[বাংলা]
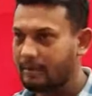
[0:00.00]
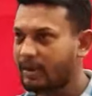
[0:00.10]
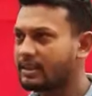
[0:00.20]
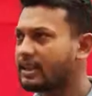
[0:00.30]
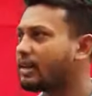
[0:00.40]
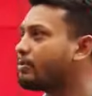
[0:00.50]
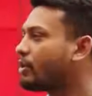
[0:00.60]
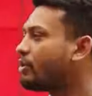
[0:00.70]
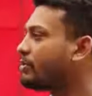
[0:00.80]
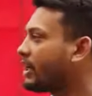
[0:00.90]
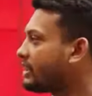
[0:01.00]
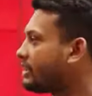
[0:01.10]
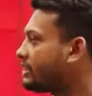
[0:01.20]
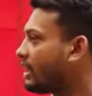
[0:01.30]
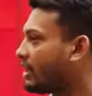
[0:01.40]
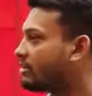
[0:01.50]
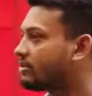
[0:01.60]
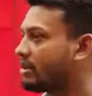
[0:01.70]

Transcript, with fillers: এবার তারপরেও বাকি আরও